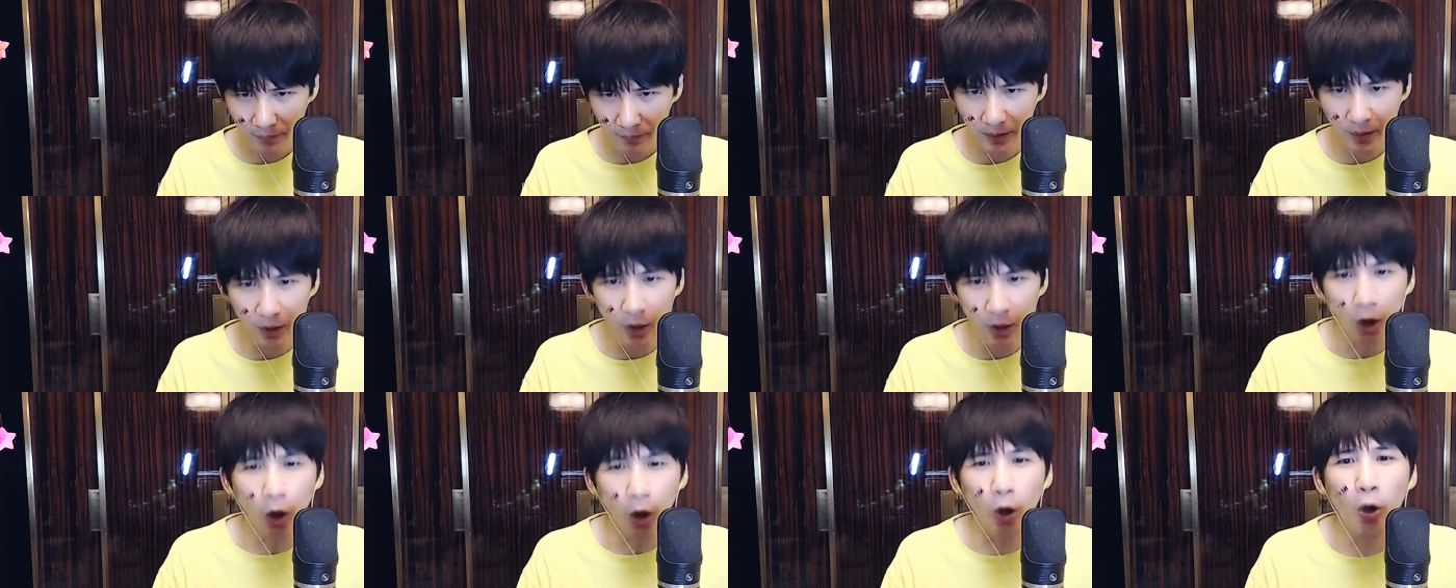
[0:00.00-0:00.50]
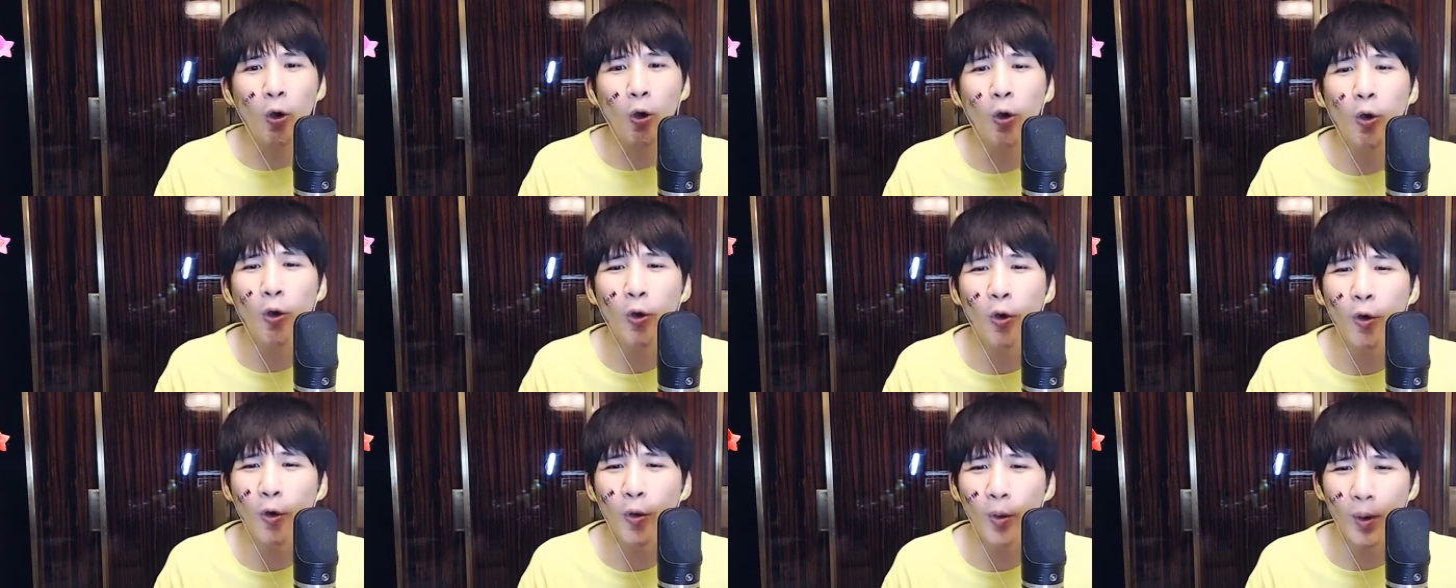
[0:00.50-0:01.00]
哦，
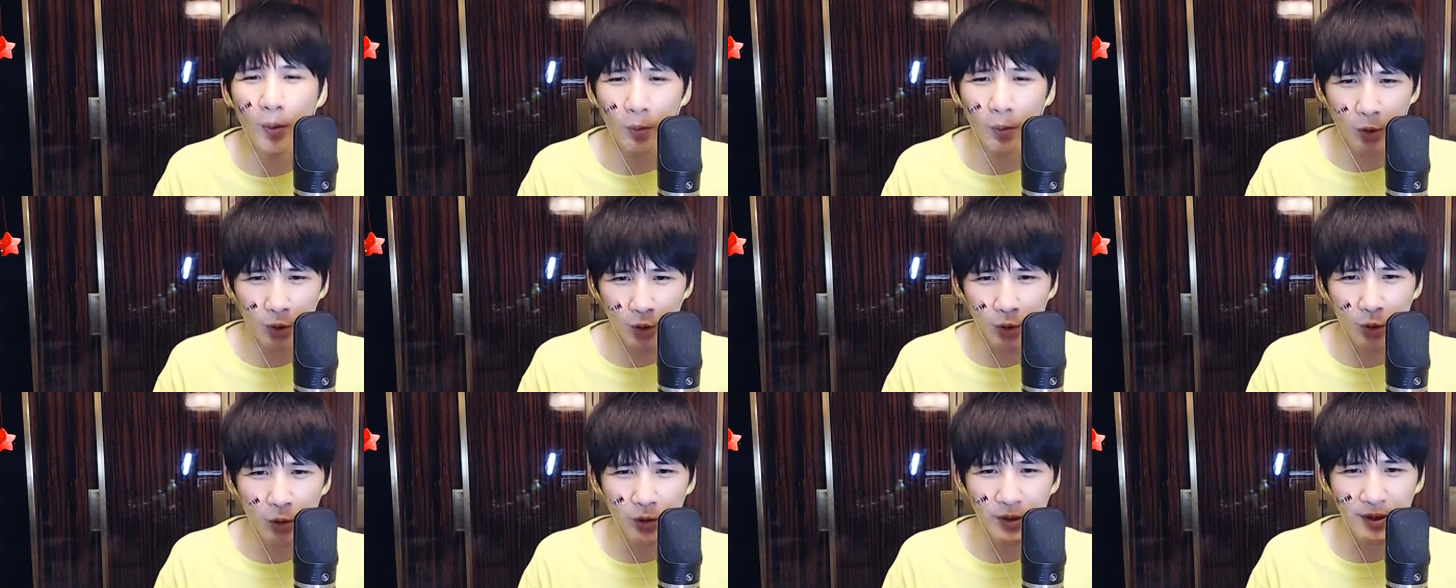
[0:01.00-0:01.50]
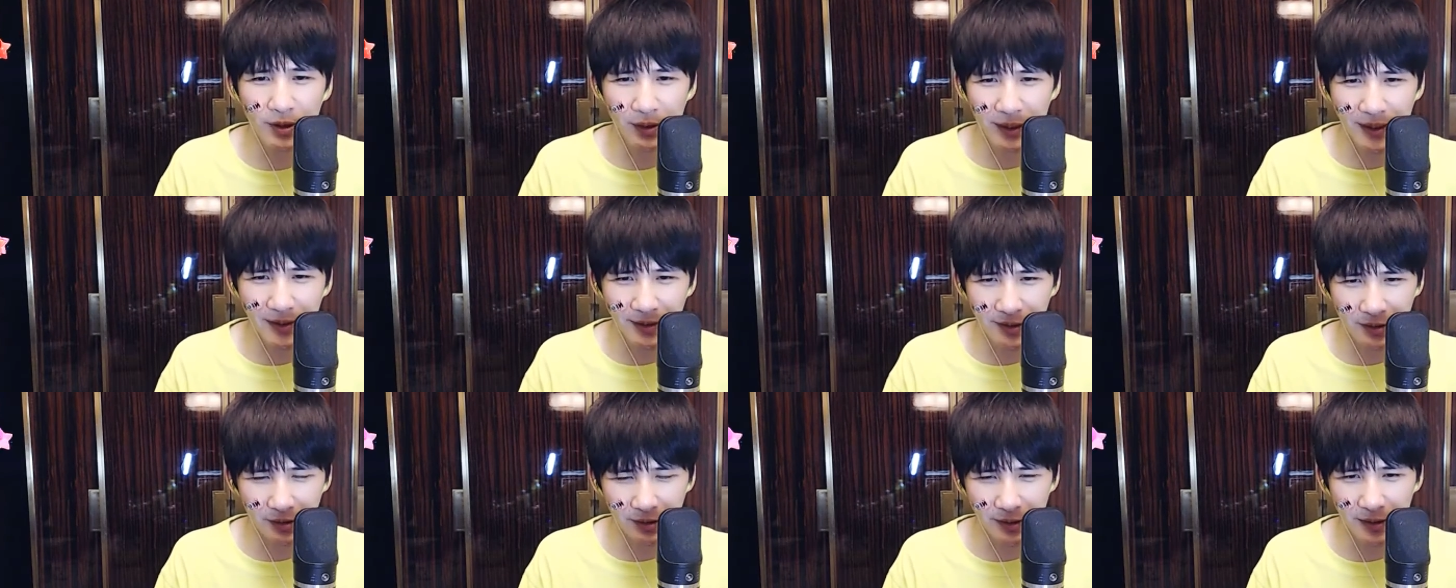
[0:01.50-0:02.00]
我我用小来劲的
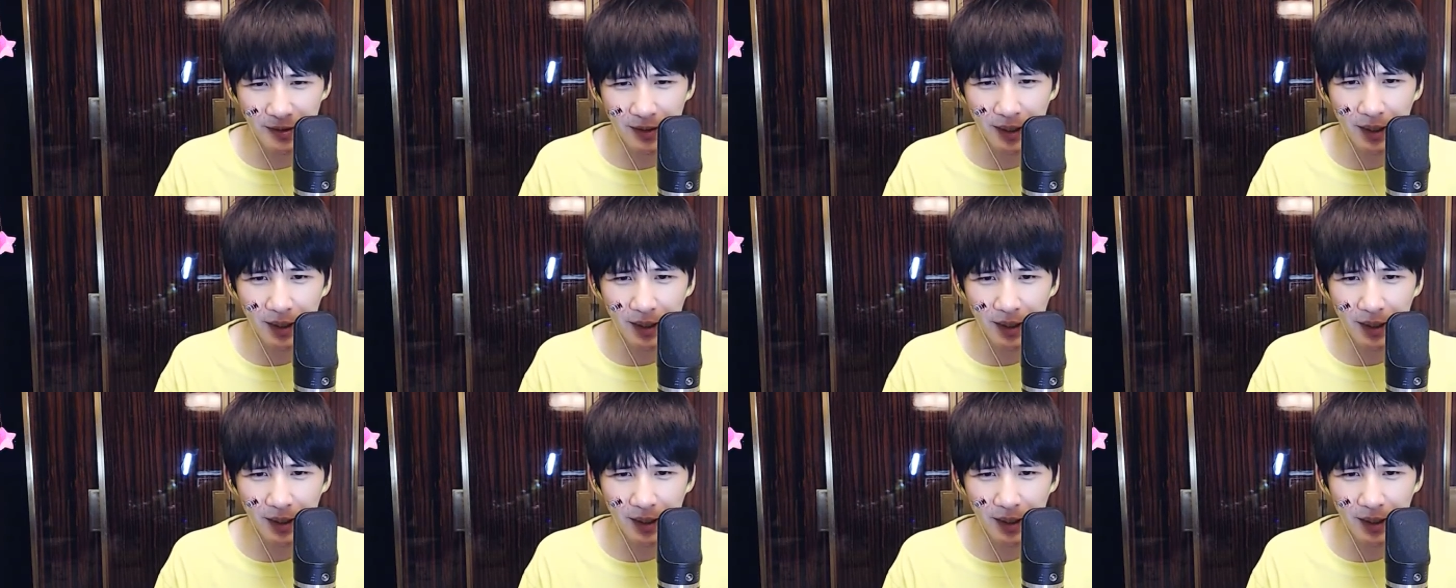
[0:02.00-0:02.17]
声音唱，